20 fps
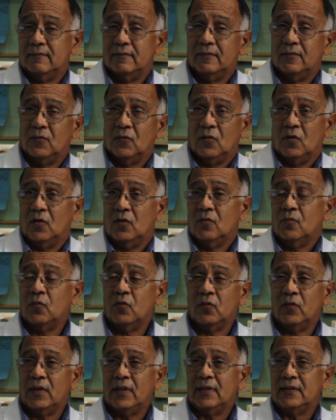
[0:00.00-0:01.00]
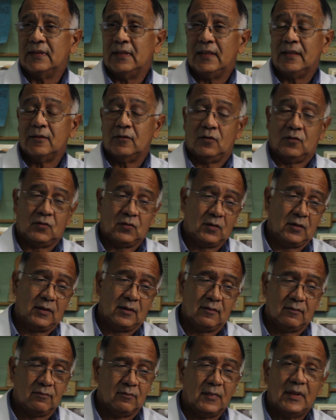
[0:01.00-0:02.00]
no lo pude hacer. Yo
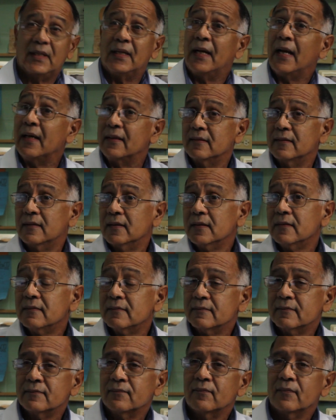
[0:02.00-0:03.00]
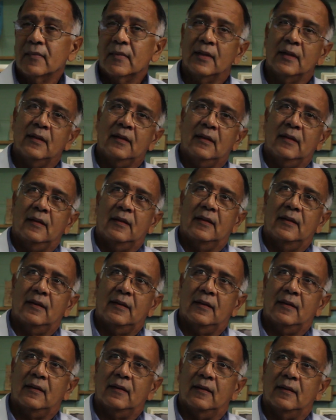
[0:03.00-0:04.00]
soy inmigrante,
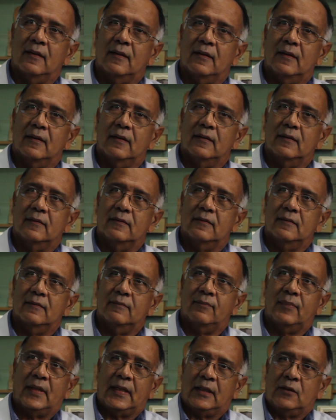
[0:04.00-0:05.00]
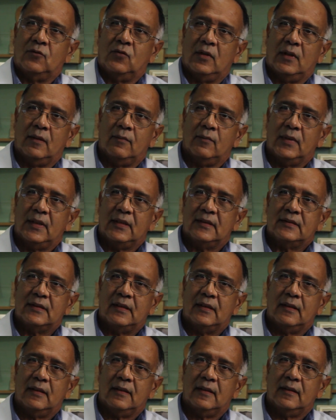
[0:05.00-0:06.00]
eh, para estudiar
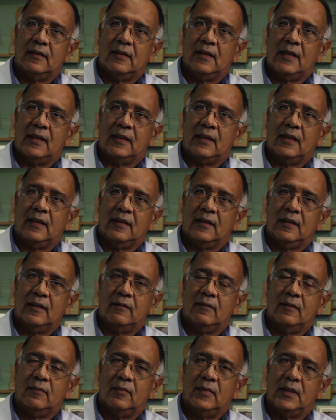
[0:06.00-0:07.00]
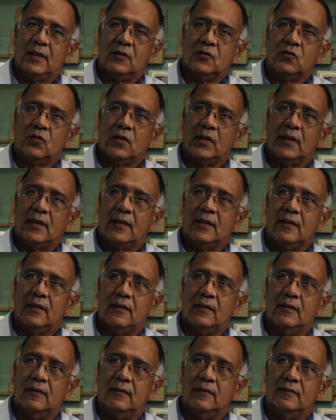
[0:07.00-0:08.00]
medicina acá en, Venezuela.
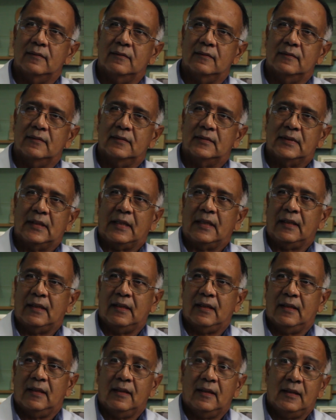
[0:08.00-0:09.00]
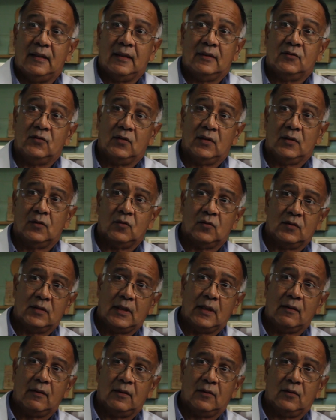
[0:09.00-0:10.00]
Eh, se requiere dedicación
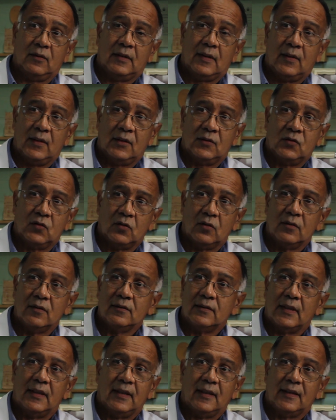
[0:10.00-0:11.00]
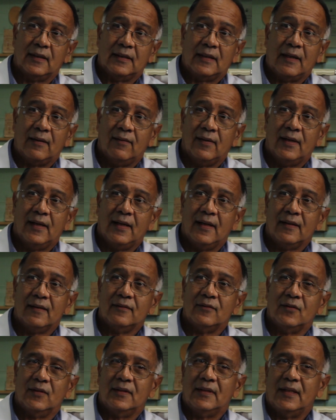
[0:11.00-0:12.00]
exclusiva. Yo estaba solo, tenía que trabajar,
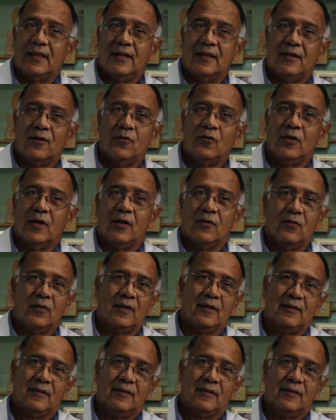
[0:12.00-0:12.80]
entonces tenía que buscar